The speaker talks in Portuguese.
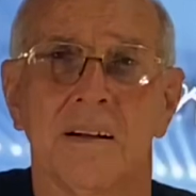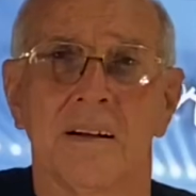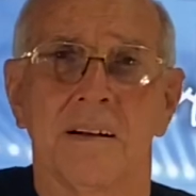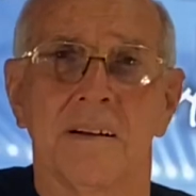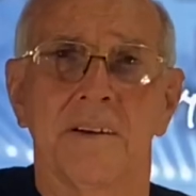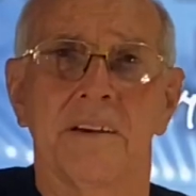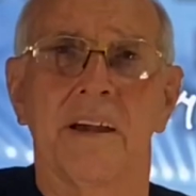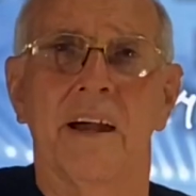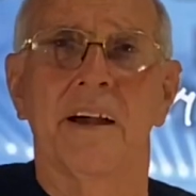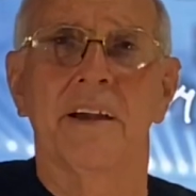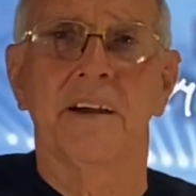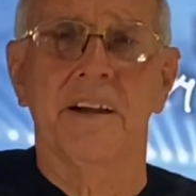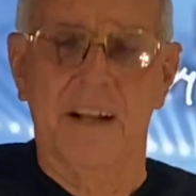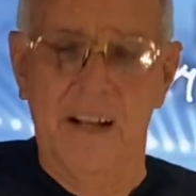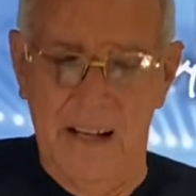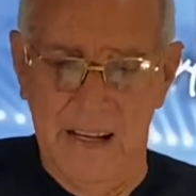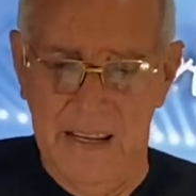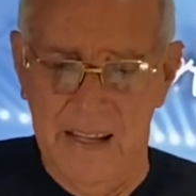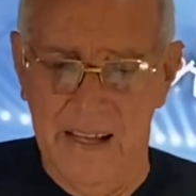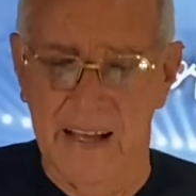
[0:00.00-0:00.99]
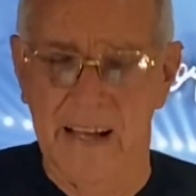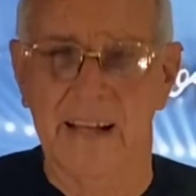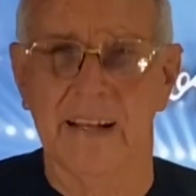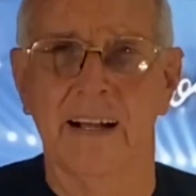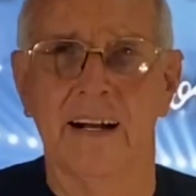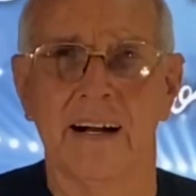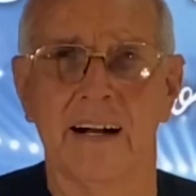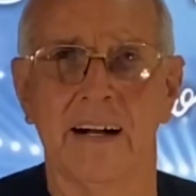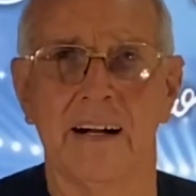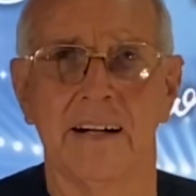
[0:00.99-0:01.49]
E aí
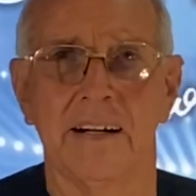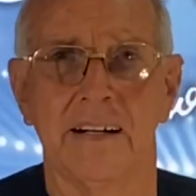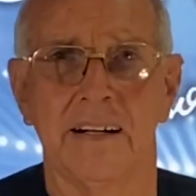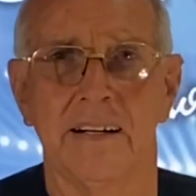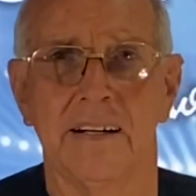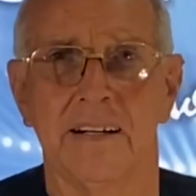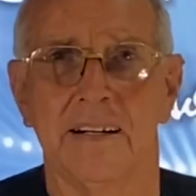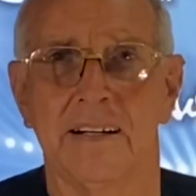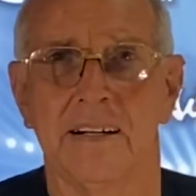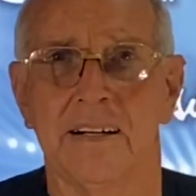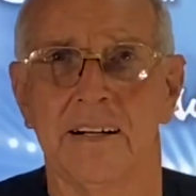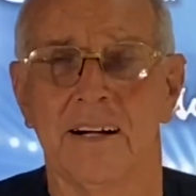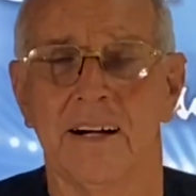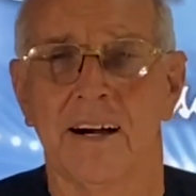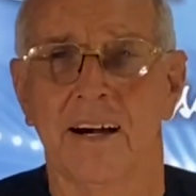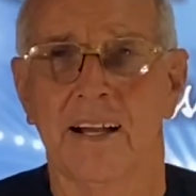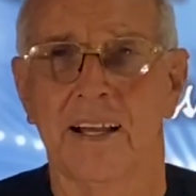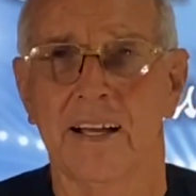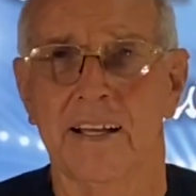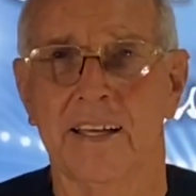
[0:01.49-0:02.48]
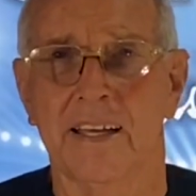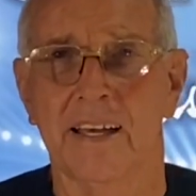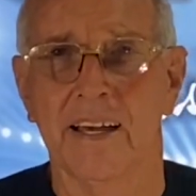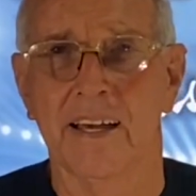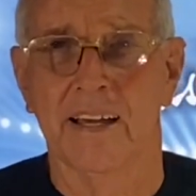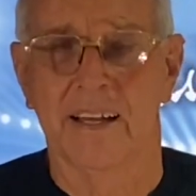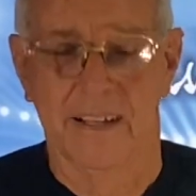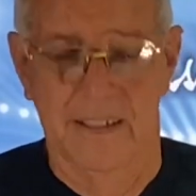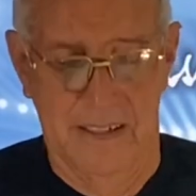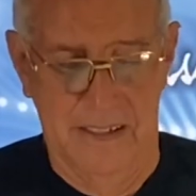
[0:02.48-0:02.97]
galera, olha
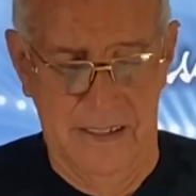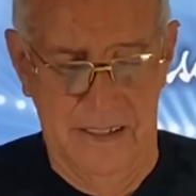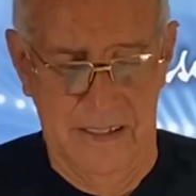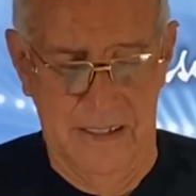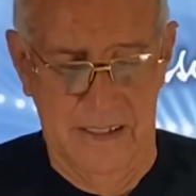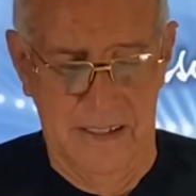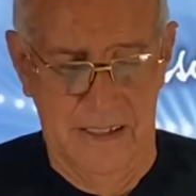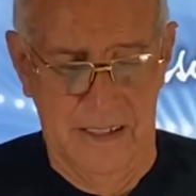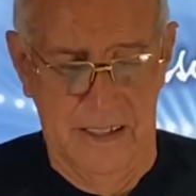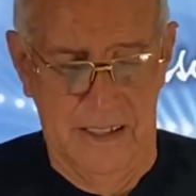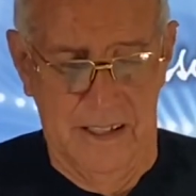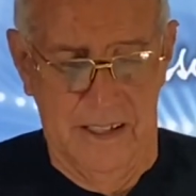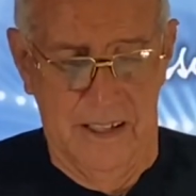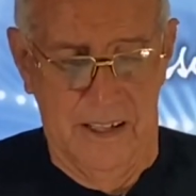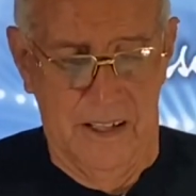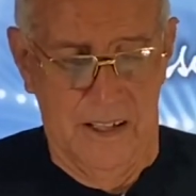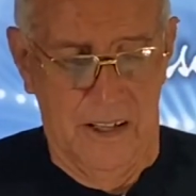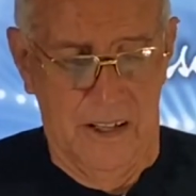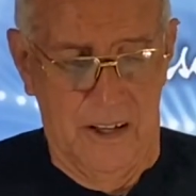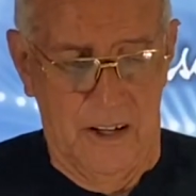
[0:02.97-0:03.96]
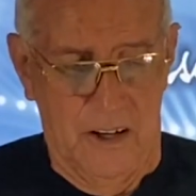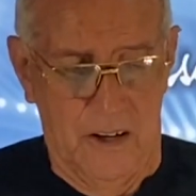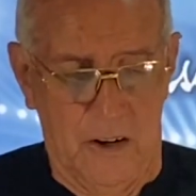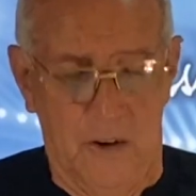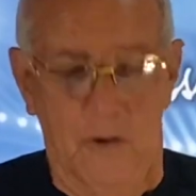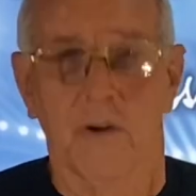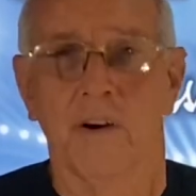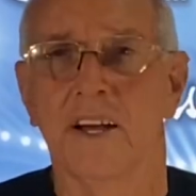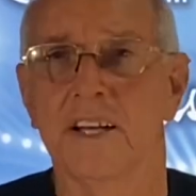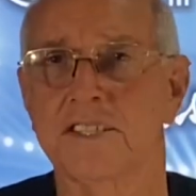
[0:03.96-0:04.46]
aqui,
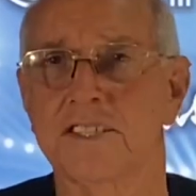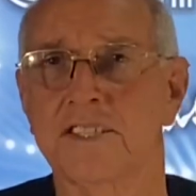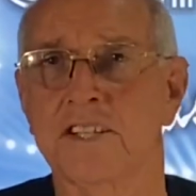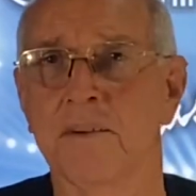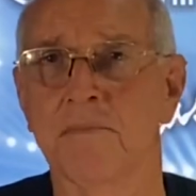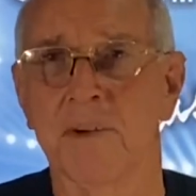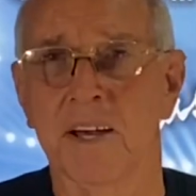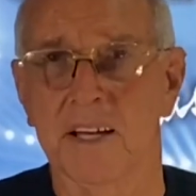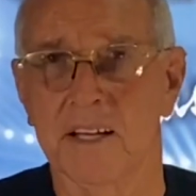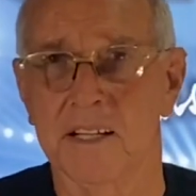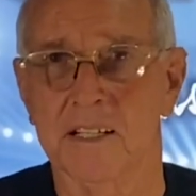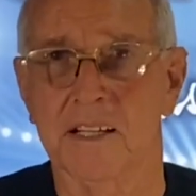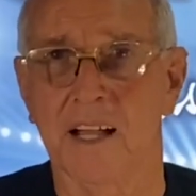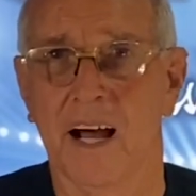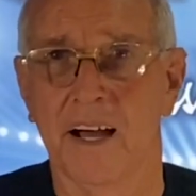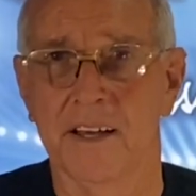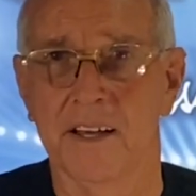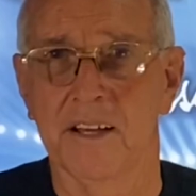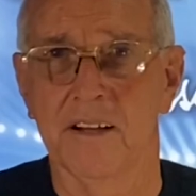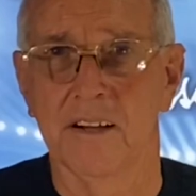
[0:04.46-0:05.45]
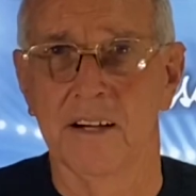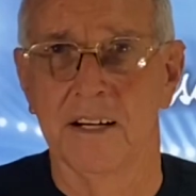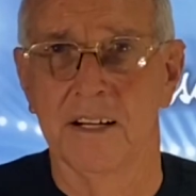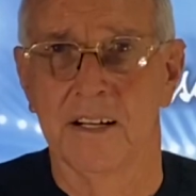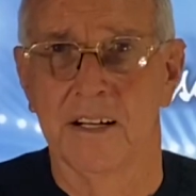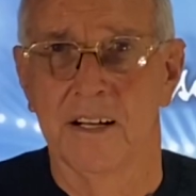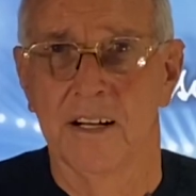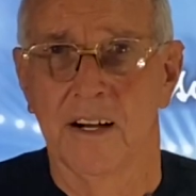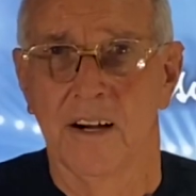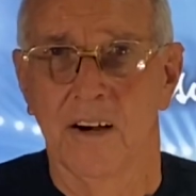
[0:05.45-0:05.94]
com esse time que tá aí,
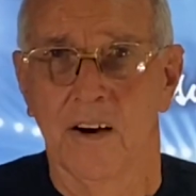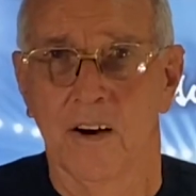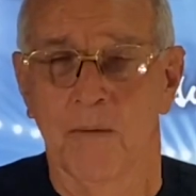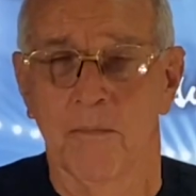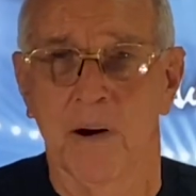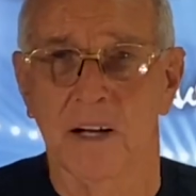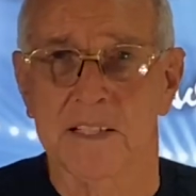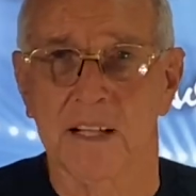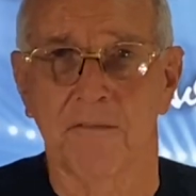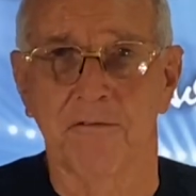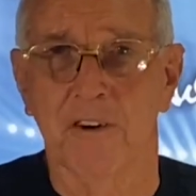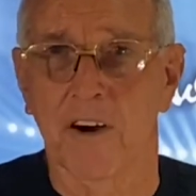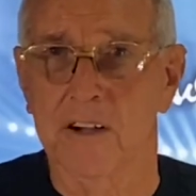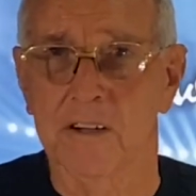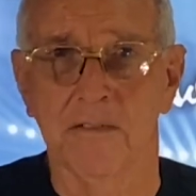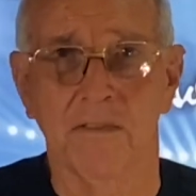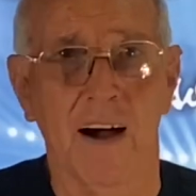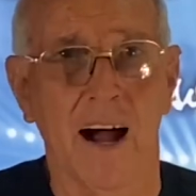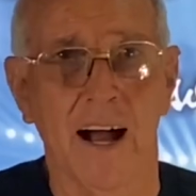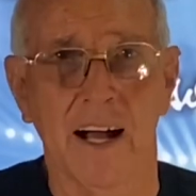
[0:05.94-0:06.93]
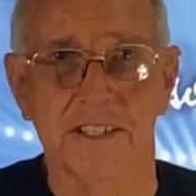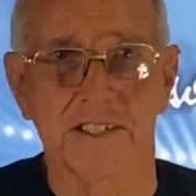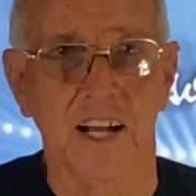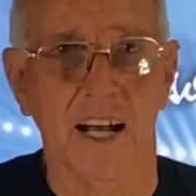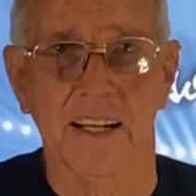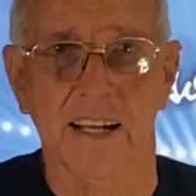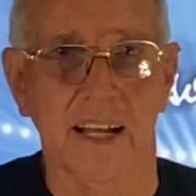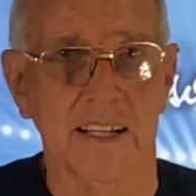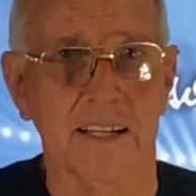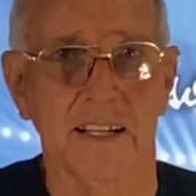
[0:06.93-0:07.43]
Botafogo não vai arranjar
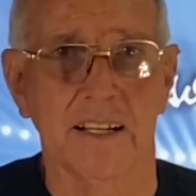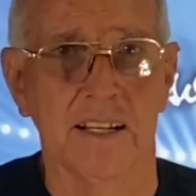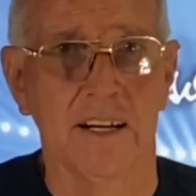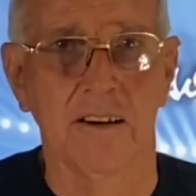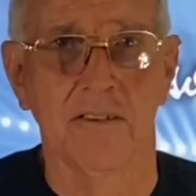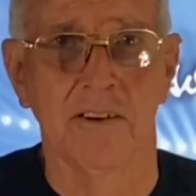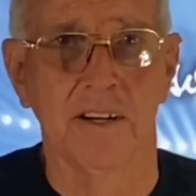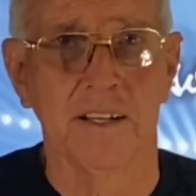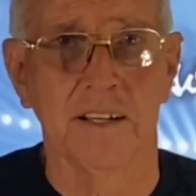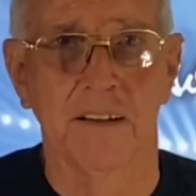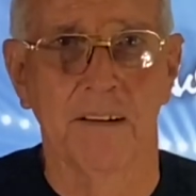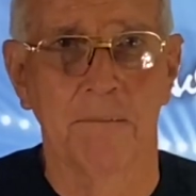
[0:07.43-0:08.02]
nada não, hein?